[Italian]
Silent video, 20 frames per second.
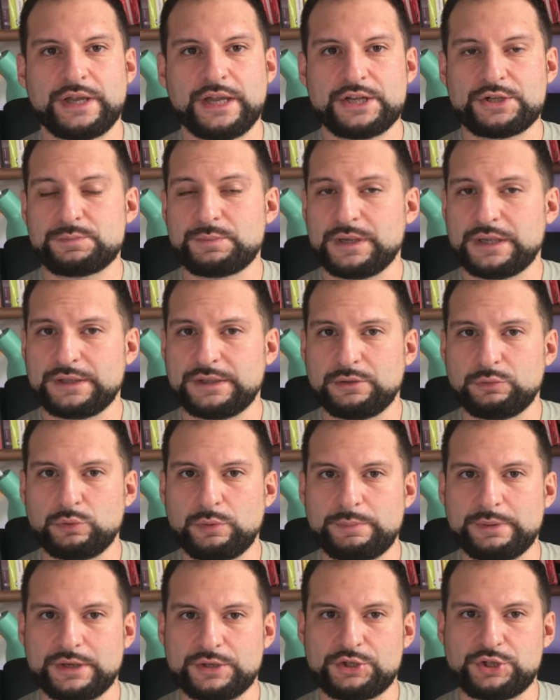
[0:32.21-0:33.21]
cashback del
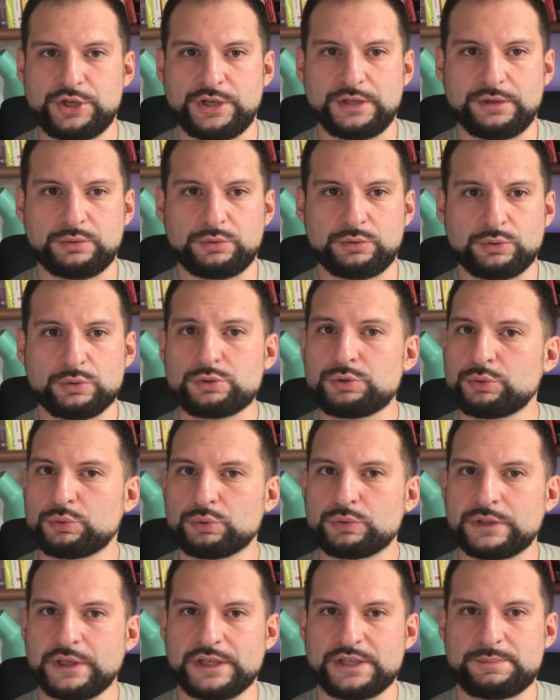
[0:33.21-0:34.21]
2% su
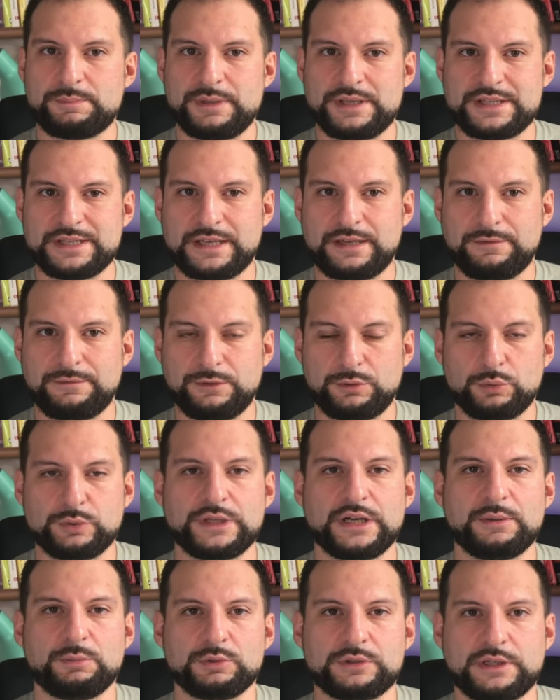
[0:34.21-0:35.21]
tutte le spese che
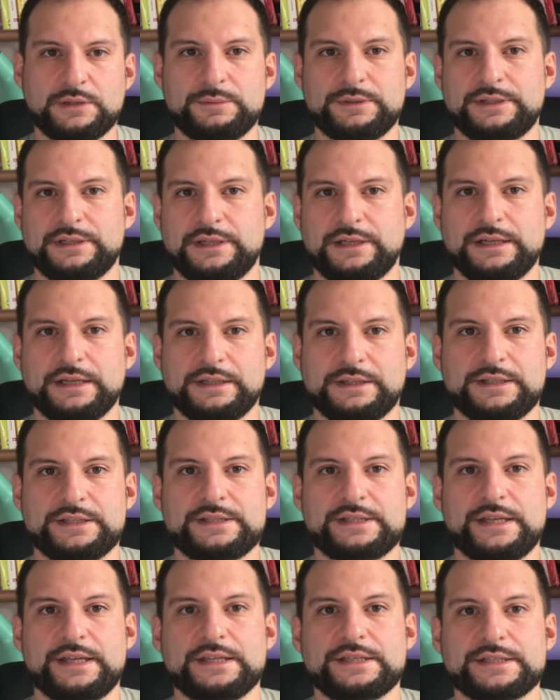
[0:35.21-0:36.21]
effettuiamo tramite la carta
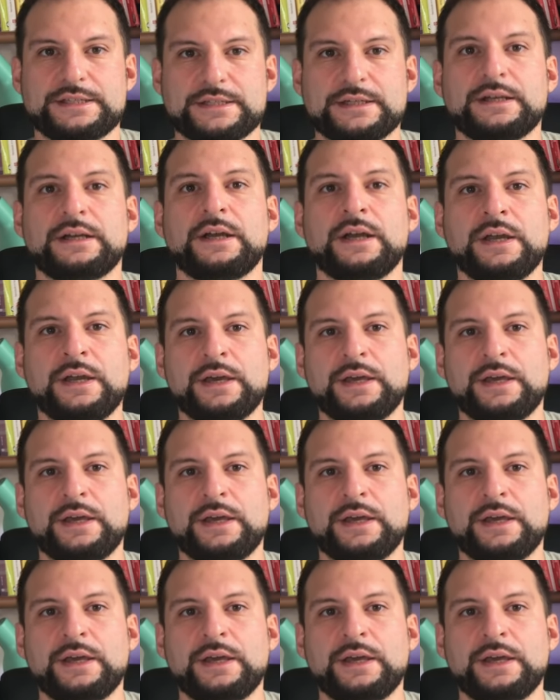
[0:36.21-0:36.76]
stessa